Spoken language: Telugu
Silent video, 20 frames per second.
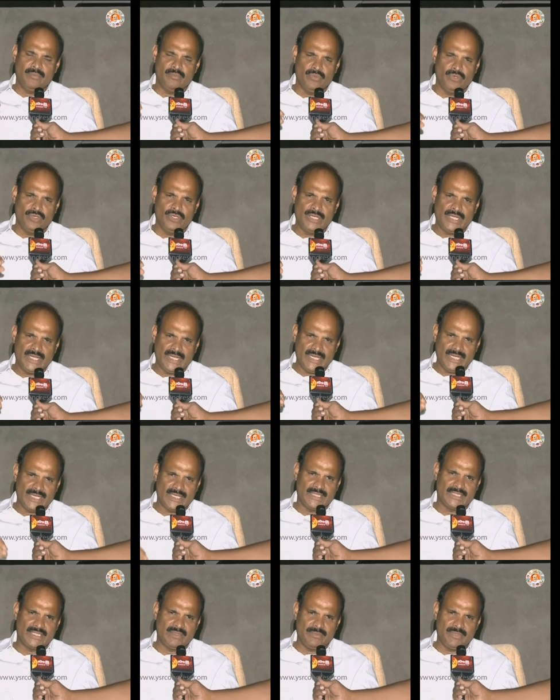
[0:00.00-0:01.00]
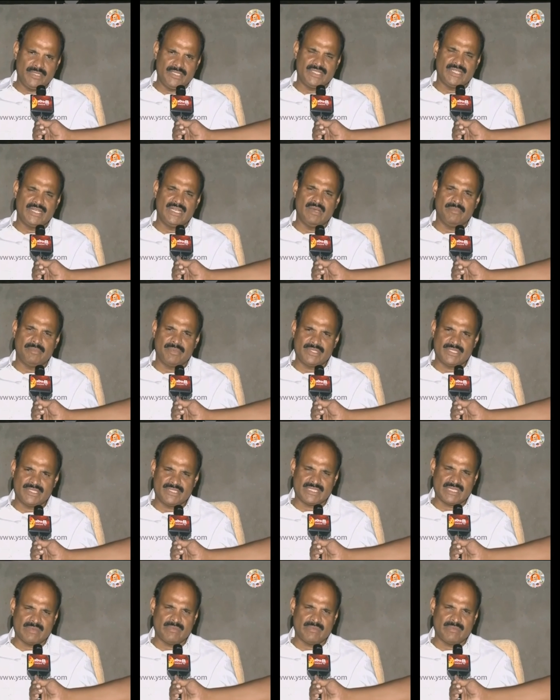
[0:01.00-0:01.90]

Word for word: మూడు నెలల క్రితమే జిల్లా పరిషత్